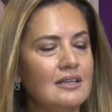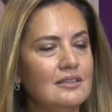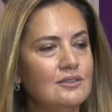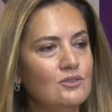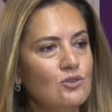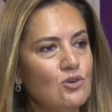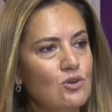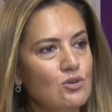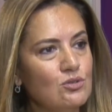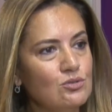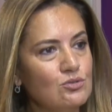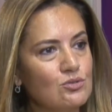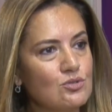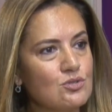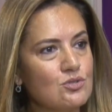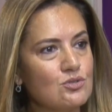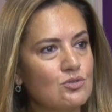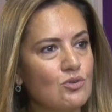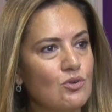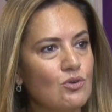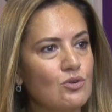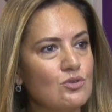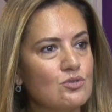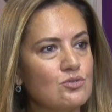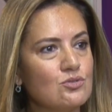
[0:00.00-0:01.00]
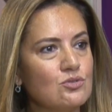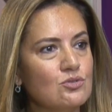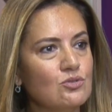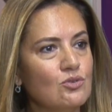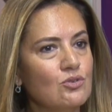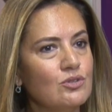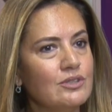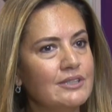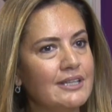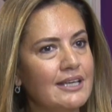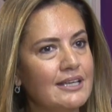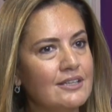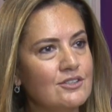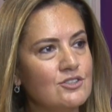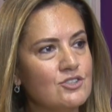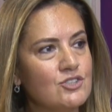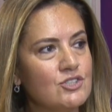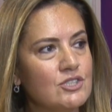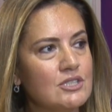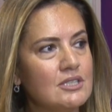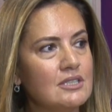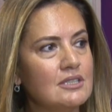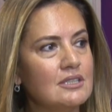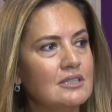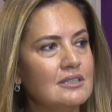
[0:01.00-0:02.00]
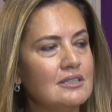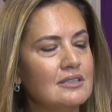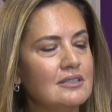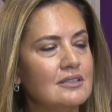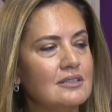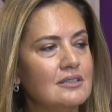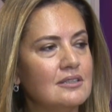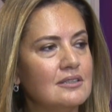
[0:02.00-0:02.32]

ne olursa olsun o genci e,